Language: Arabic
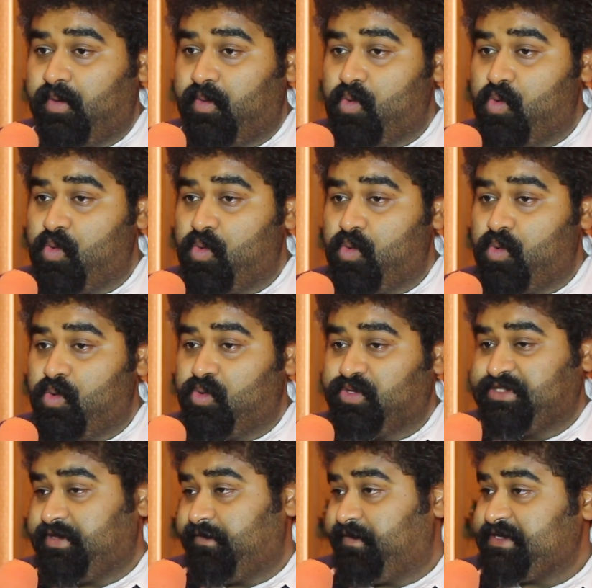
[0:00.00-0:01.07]

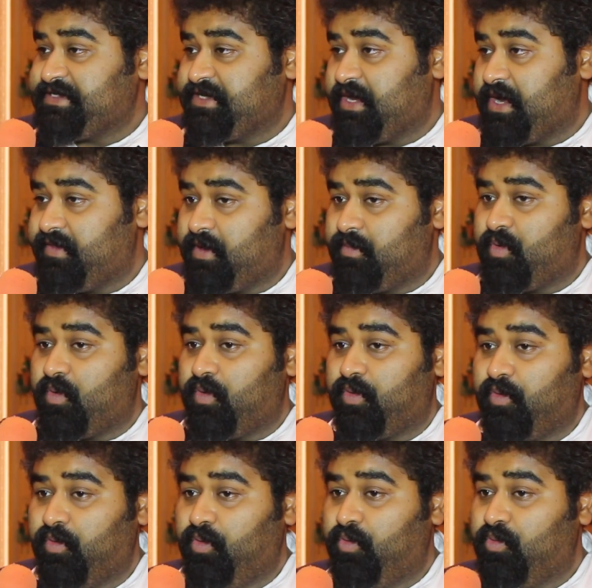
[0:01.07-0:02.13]
واستفزني هذا
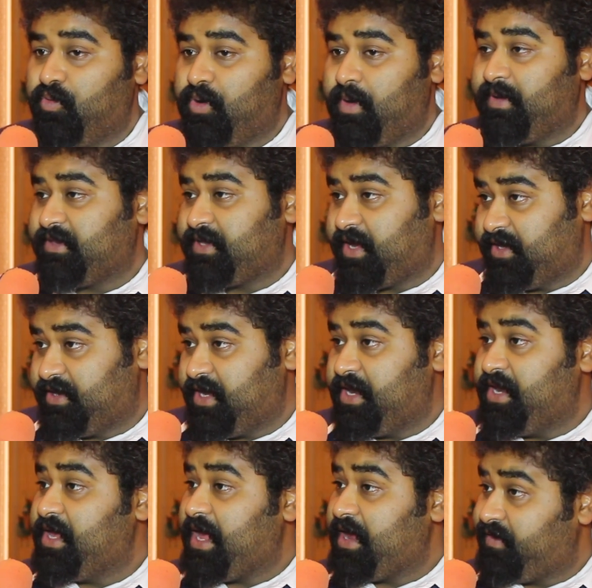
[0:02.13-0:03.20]
الموضوع ولما طرحت
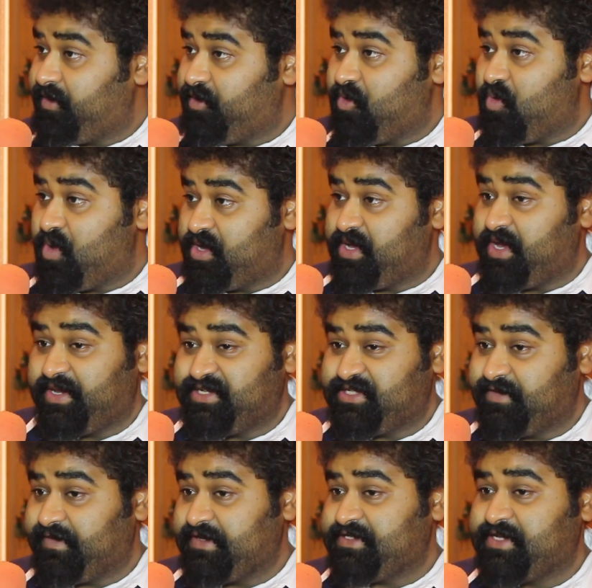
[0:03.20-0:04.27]
عليه ايضا هو يعني
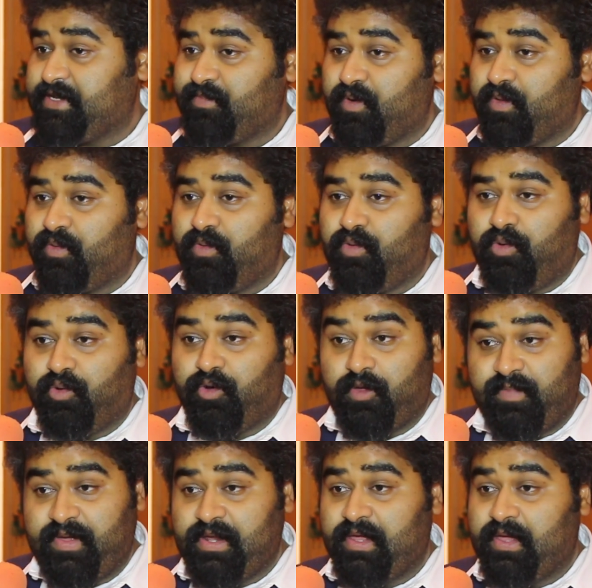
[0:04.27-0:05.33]
استفز الموضوع
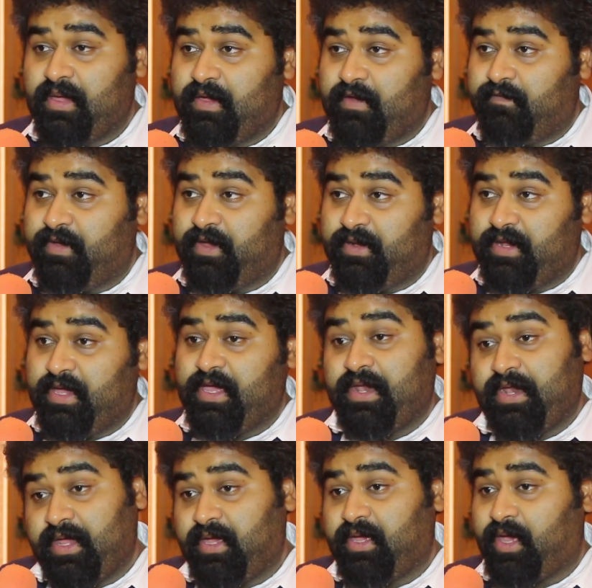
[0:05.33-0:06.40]
وقبل في انه
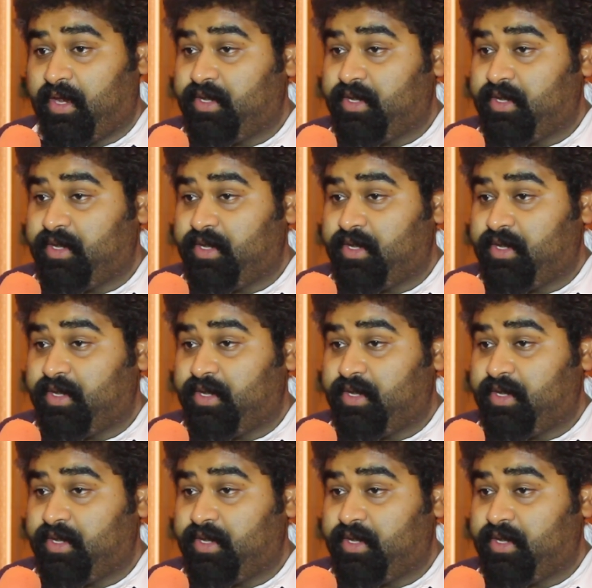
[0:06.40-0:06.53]
يلا